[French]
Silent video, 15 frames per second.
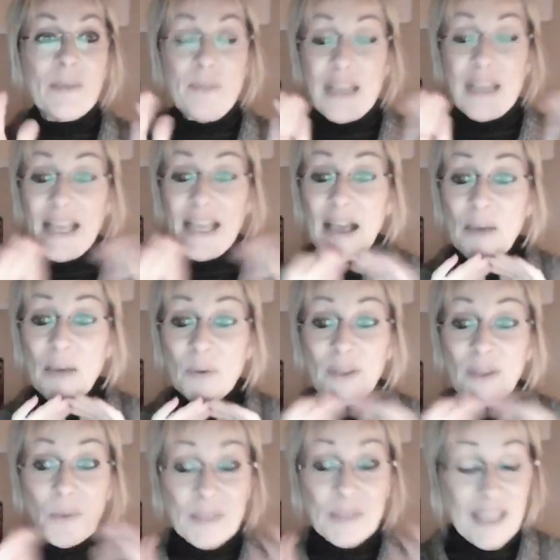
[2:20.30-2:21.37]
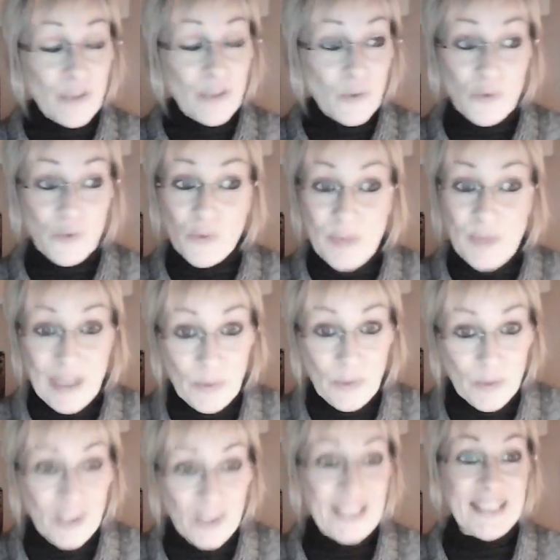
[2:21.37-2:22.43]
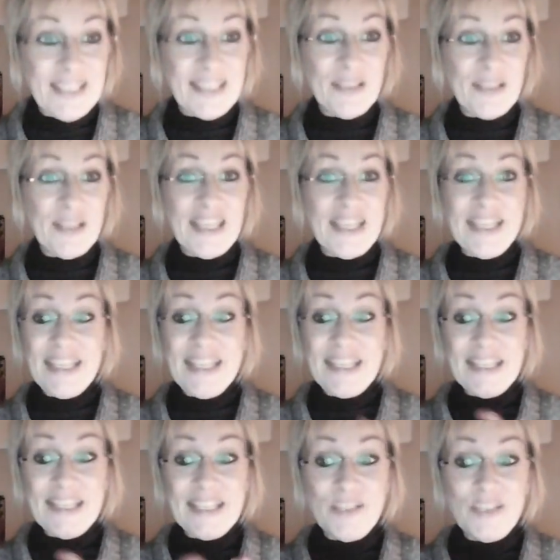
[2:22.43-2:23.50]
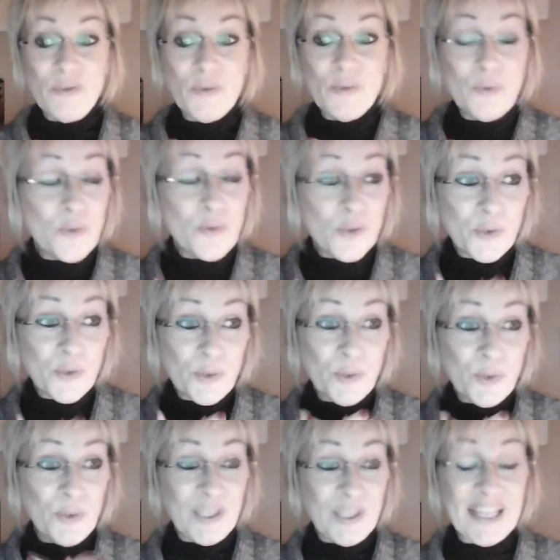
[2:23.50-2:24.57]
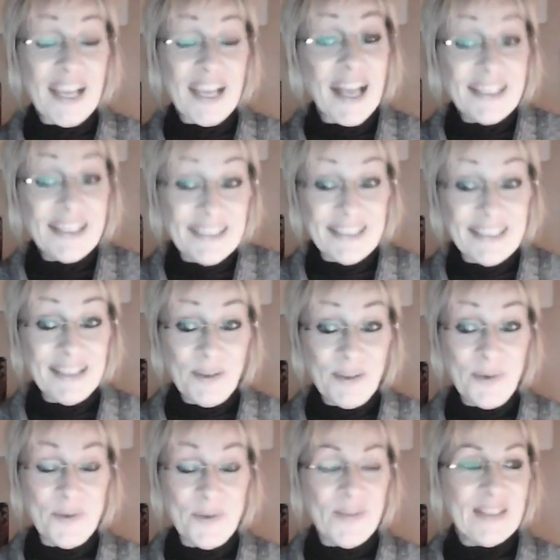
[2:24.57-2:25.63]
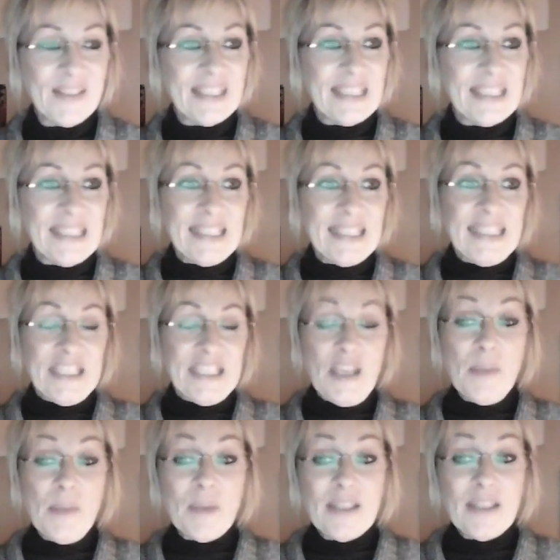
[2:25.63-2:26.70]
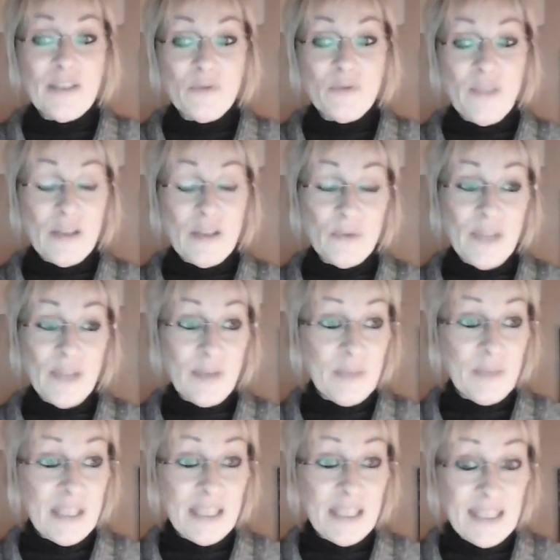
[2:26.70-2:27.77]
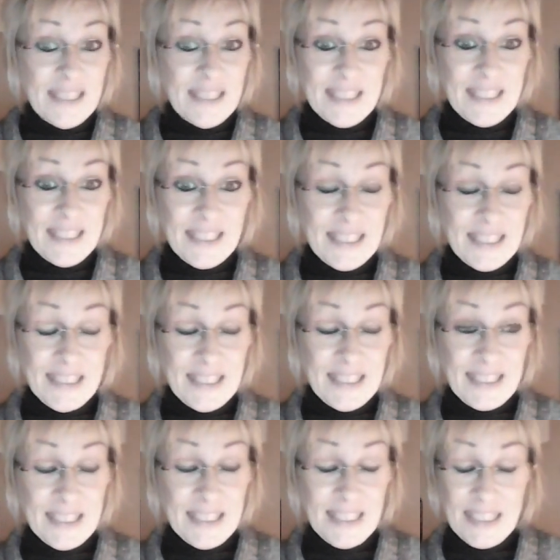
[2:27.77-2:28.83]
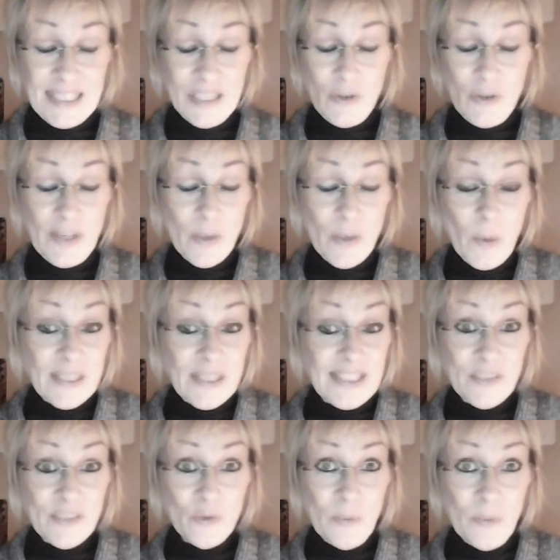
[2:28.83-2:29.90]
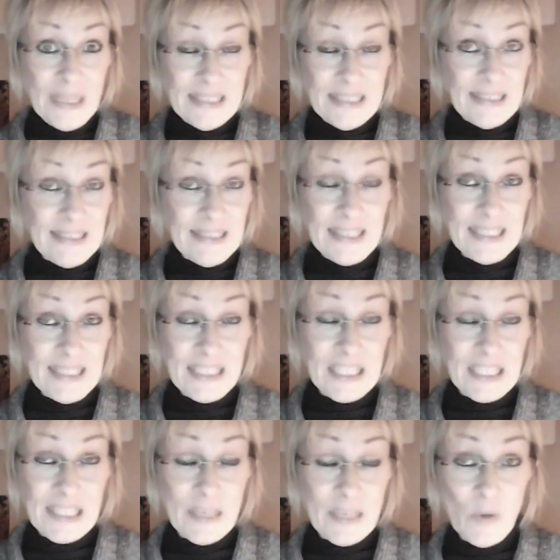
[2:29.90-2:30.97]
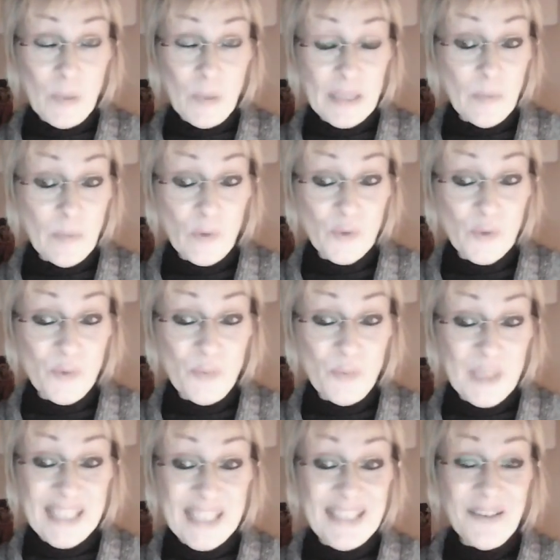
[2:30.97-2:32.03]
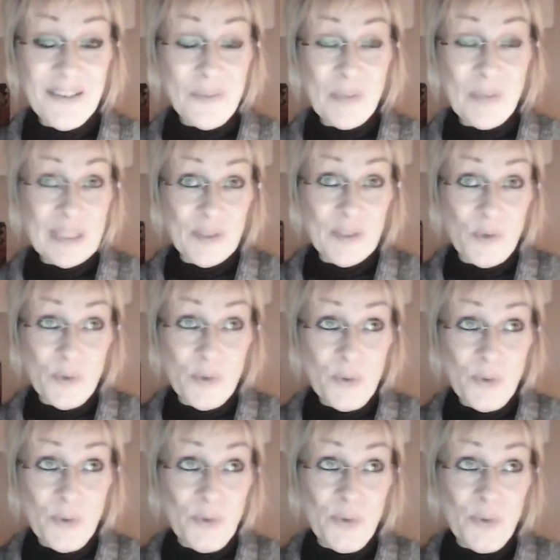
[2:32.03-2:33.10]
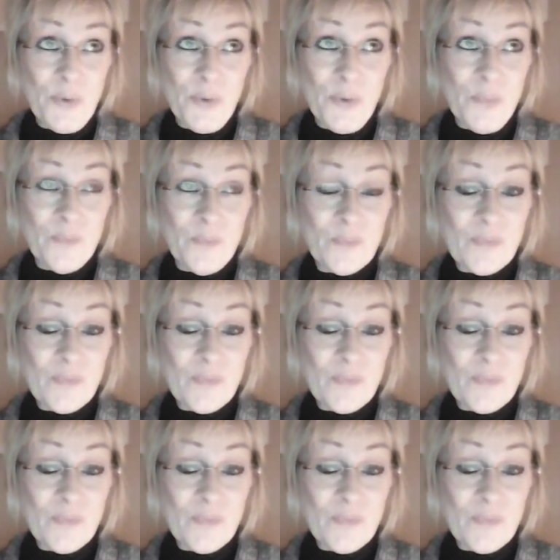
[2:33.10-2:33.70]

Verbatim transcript: Mais là, on est en train de tout mélanger. Et du coup, j'ai raté. J'avais pris des nouvelles d'une amie et, je l'ai croisée ce matin et j'étais complètement stupide parce que